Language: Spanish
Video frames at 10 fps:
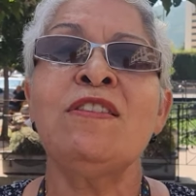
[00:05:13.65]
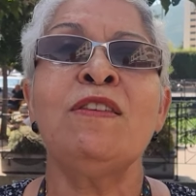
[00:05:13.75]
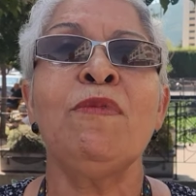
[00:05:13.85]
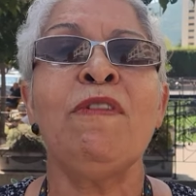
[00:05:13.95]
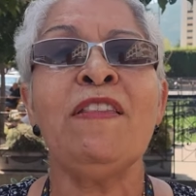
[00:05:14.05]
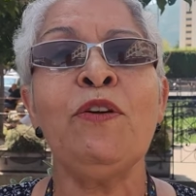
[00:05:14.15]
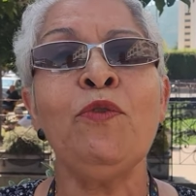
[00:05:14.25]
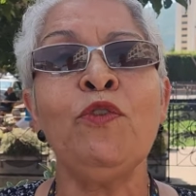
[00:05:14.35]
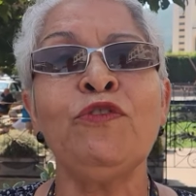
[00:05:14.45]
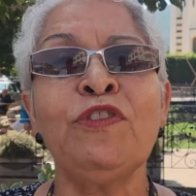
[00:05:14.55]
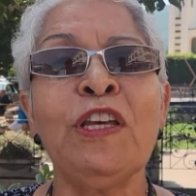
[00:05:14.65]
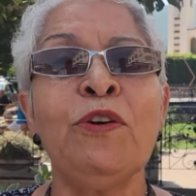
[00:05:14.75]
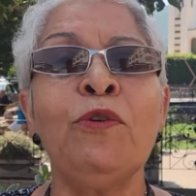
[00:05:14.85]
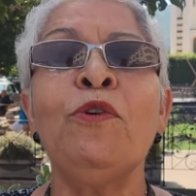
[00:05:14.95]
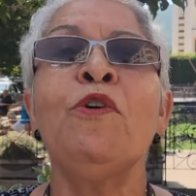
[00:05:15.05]
Si me va a dar un
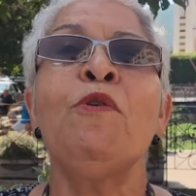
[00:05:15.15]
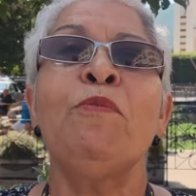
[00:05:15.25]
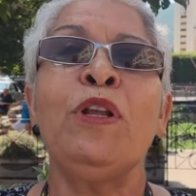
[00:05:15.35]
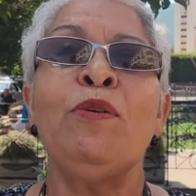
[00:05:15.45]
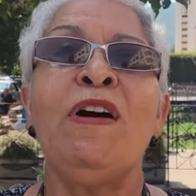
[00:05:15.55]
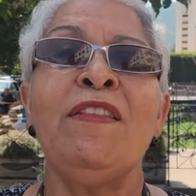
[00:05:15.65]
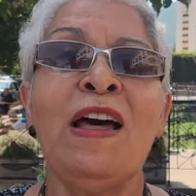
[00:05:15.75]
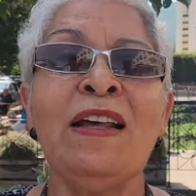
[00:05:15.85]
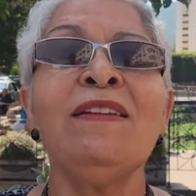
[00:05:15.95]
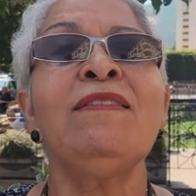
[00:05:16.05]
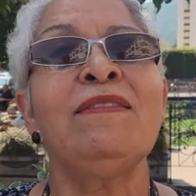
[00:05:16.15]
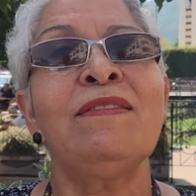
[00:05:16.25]
consejo, me lo va a dar